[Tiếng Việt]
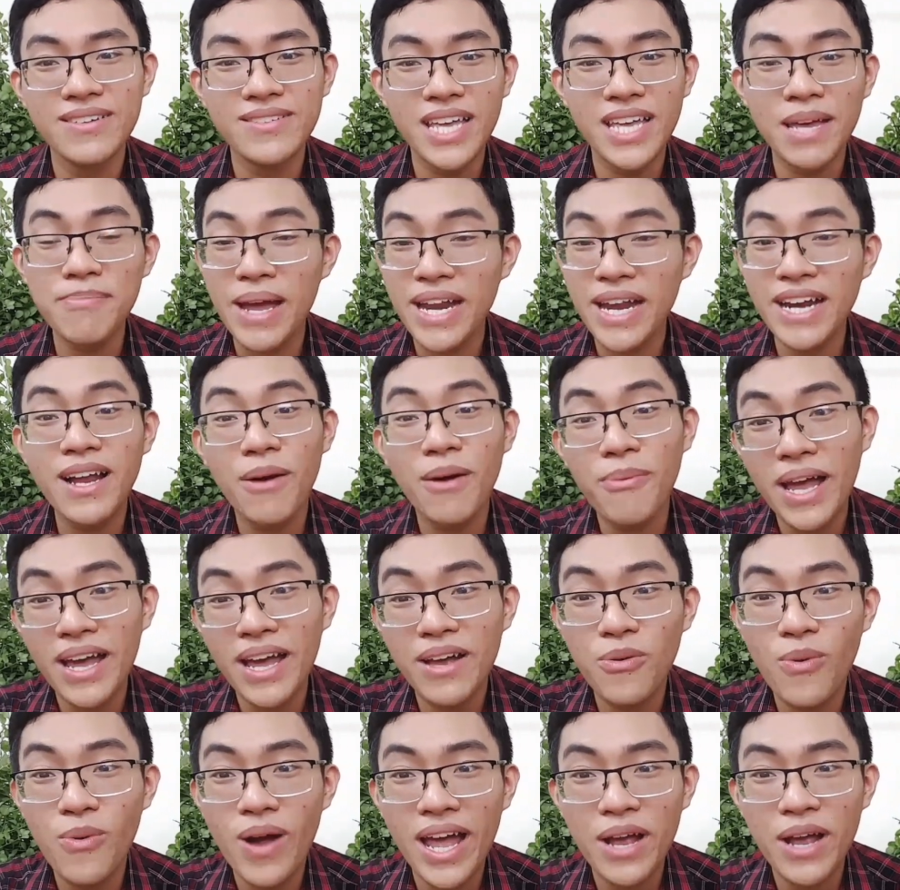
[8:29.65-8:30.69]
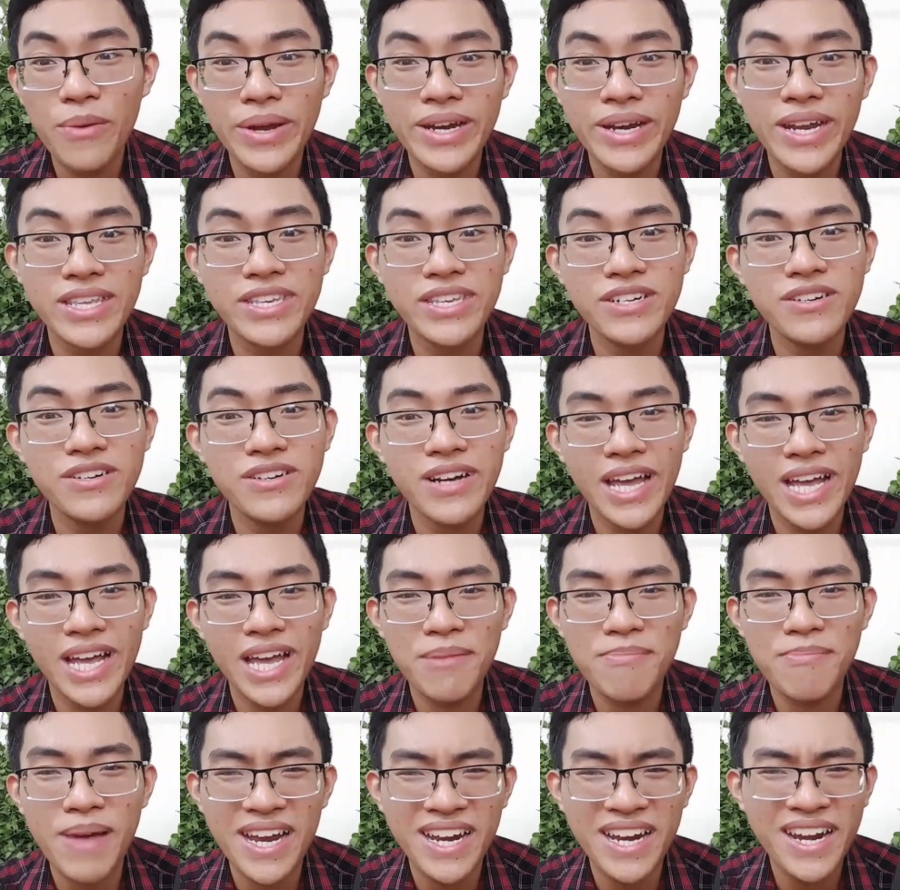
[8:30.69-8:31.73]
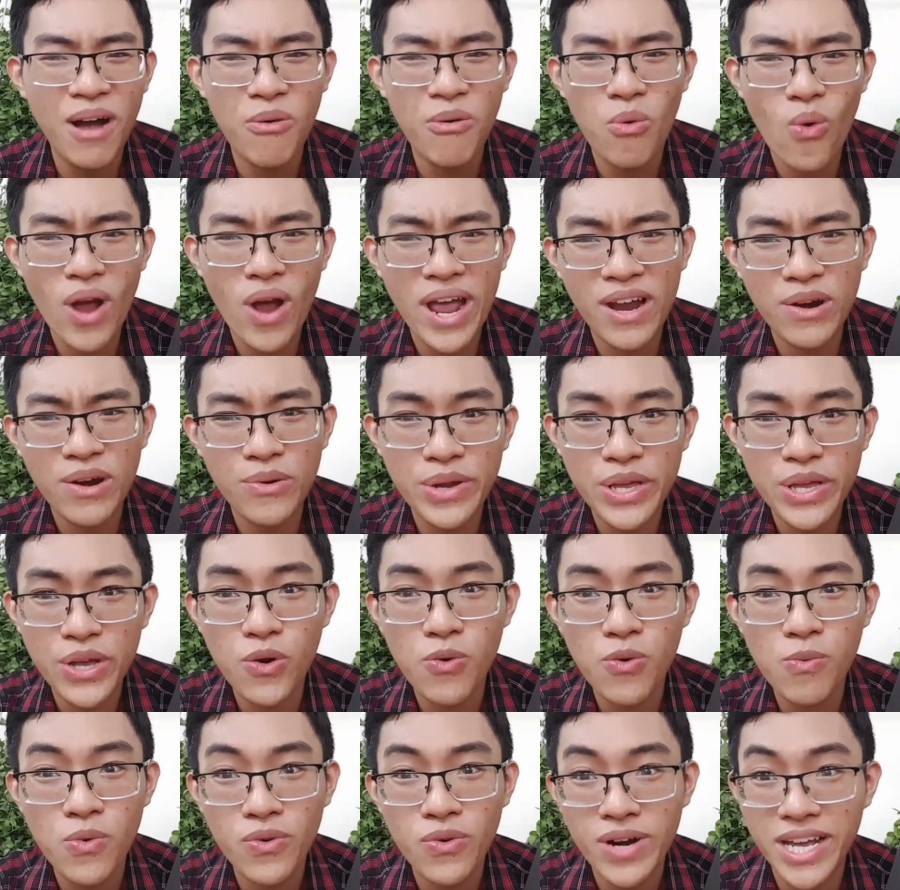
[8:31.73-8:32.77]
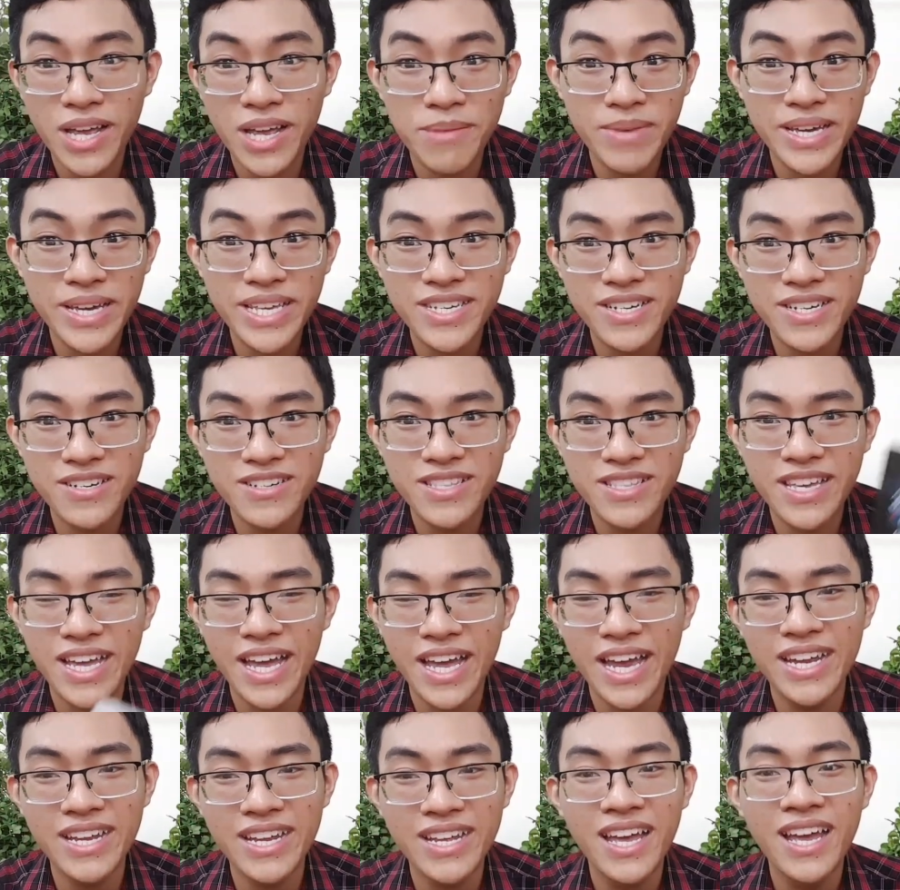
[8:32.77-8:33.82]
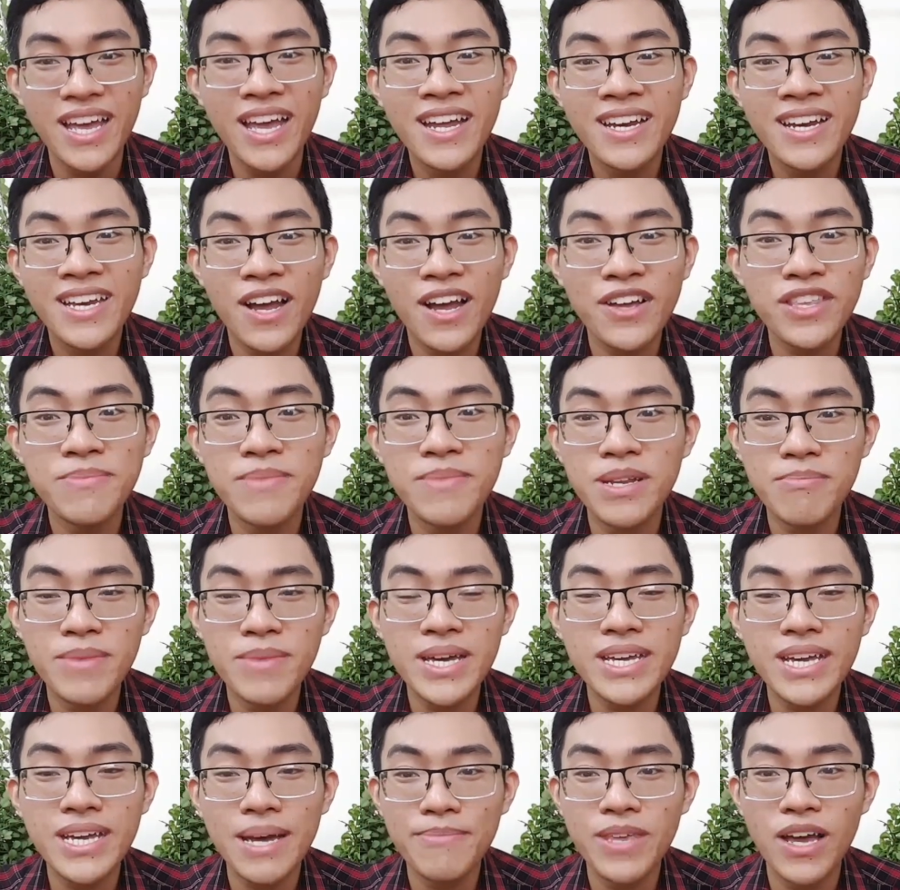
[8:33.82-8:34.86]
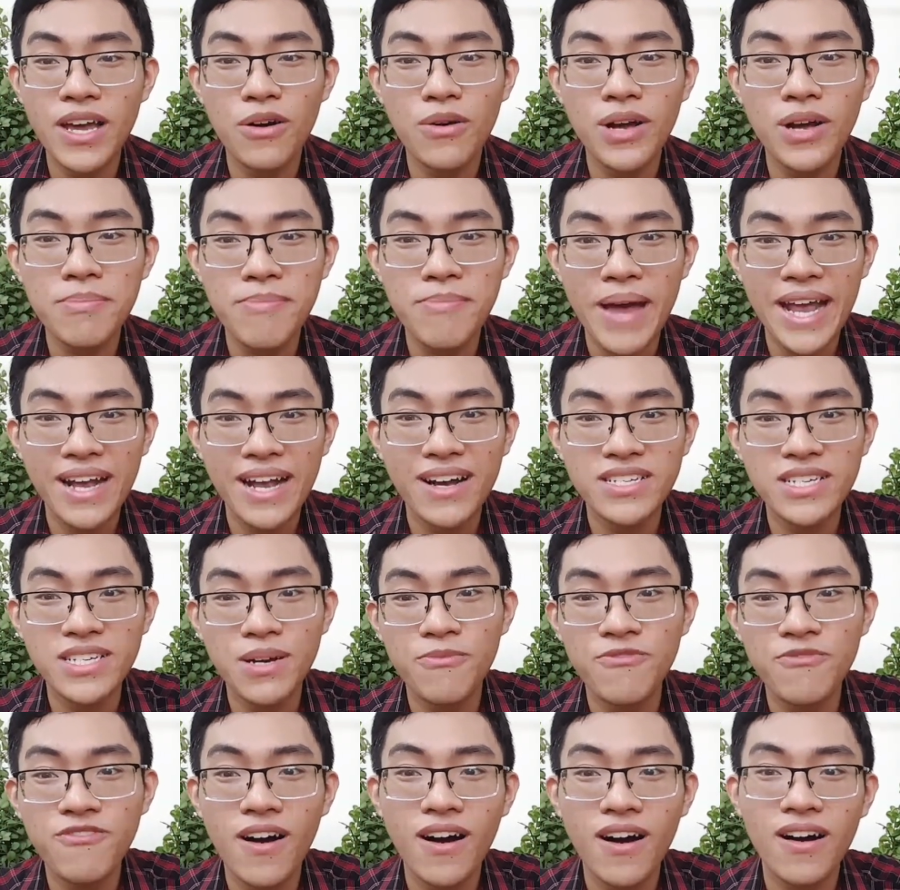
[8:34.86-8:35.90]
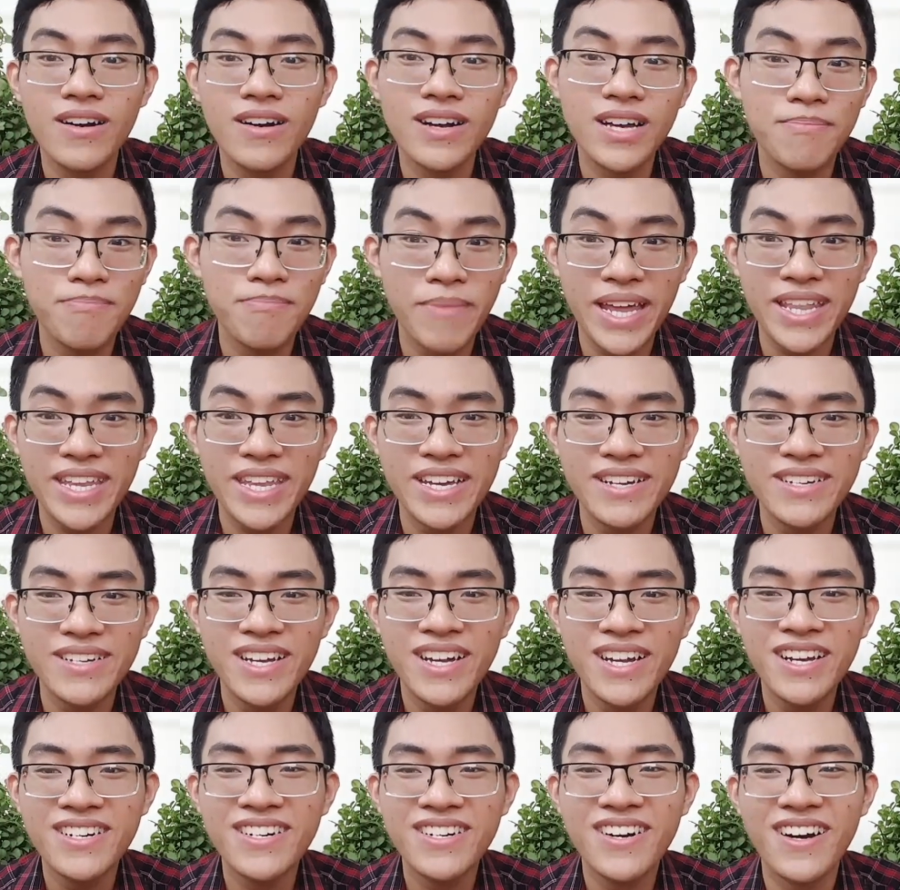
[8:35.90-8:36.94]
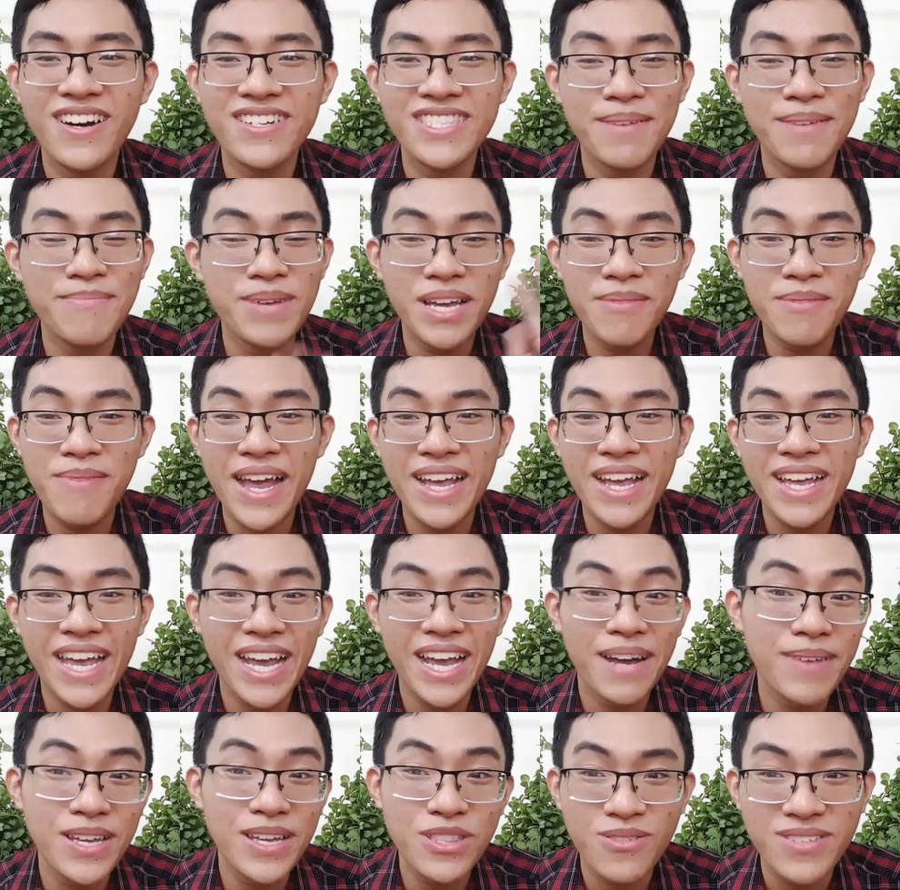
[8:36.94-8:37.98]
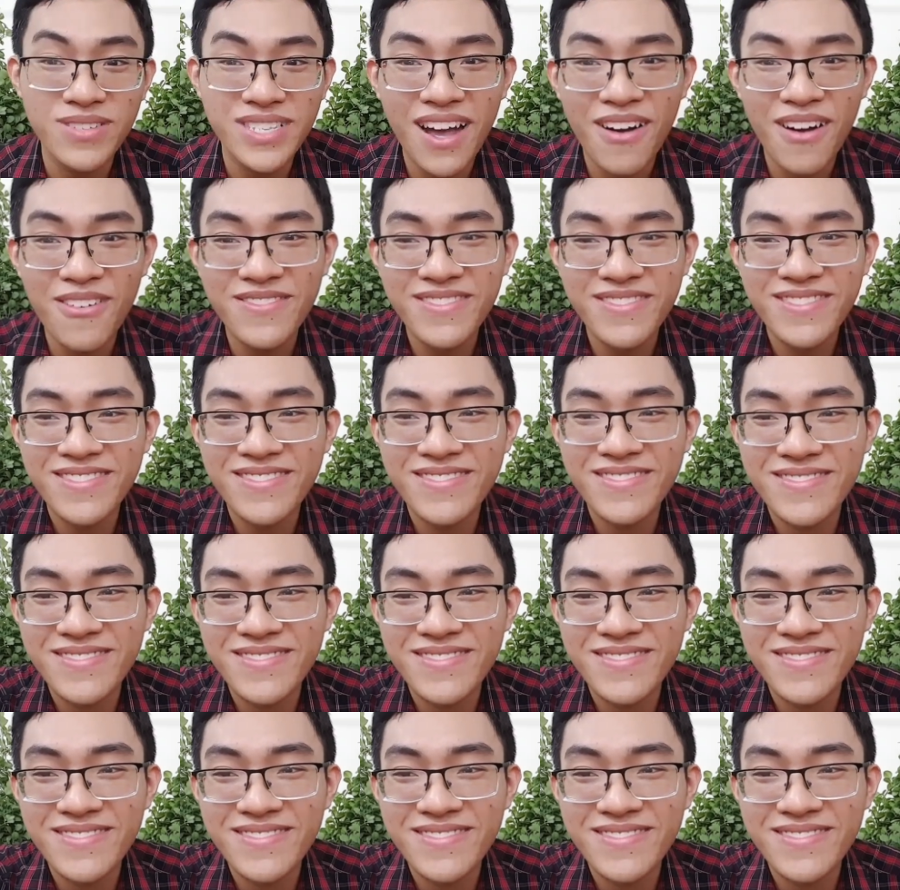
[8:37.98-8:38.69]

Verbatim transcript: các bạn đã đọc hai qua hai quyển này chưa hay các bạn đã đọc qua Ryu Murakami chưa thì hãy nói cho mình biết cảm nhận các bạn ở trong phần comment nha. Rồi tạm biệt các bạn, hẹn gặp lại tuần sau.